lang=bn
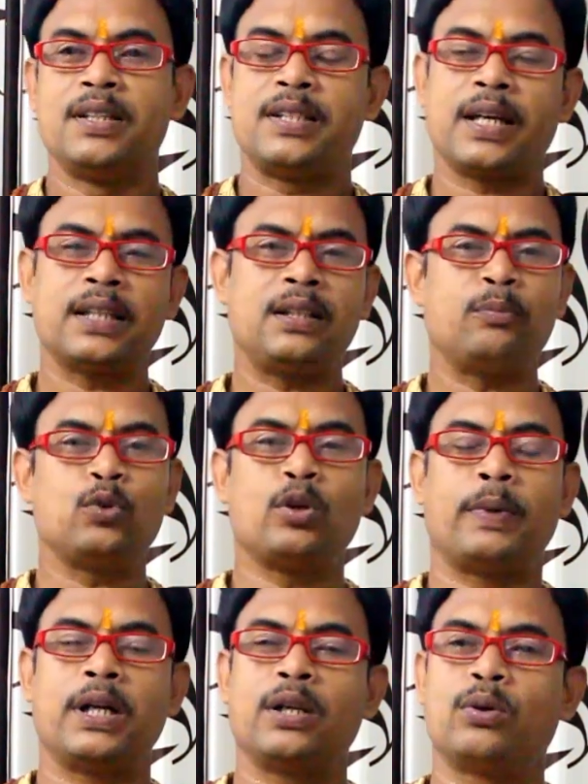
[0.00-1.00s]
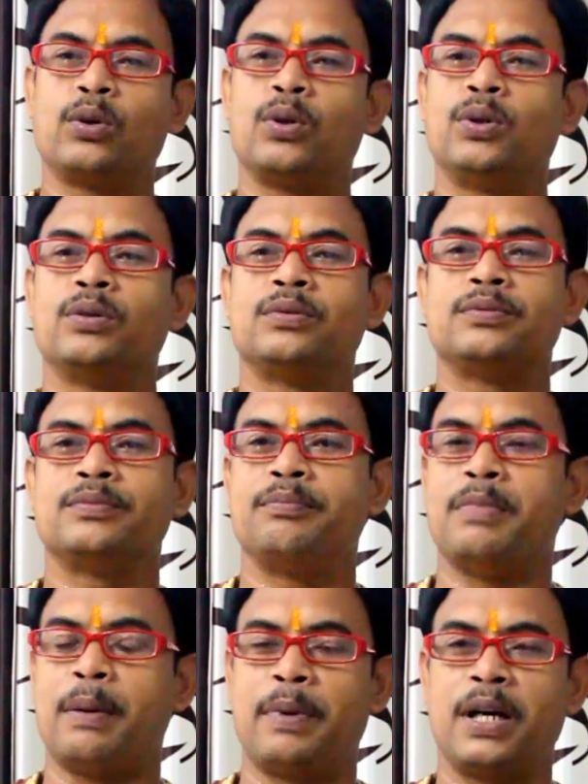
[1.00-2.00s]
সেক্ষেত্রে পুজো পাঠের কোনো
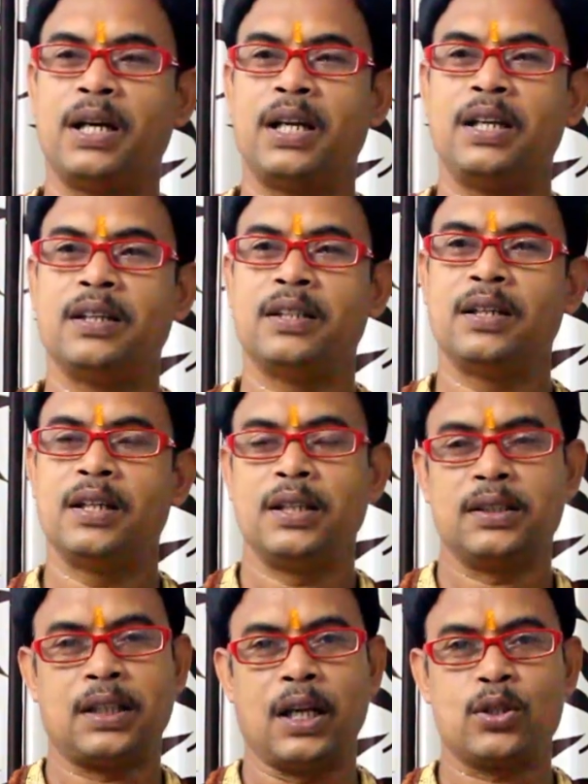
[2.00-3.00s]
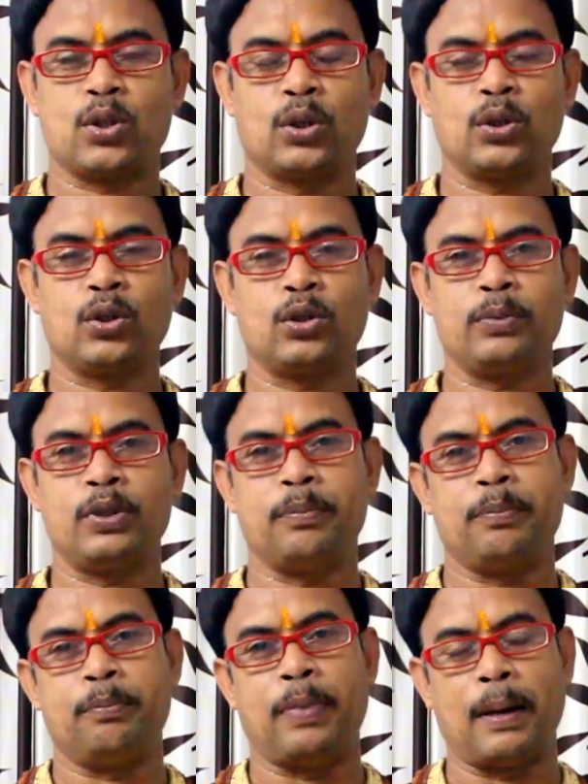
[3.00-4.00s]
ব্যাপারই নেই তাহলে চন্দন তুমি
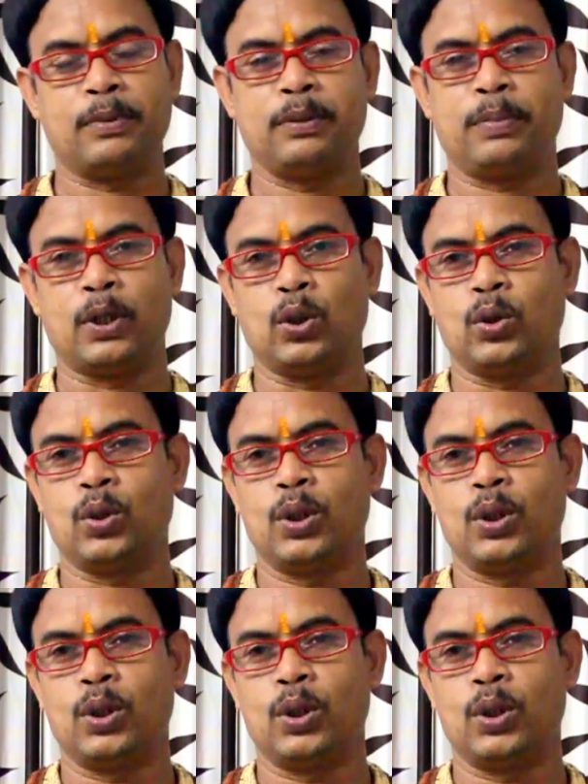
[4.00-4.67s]
ভাবতে পারো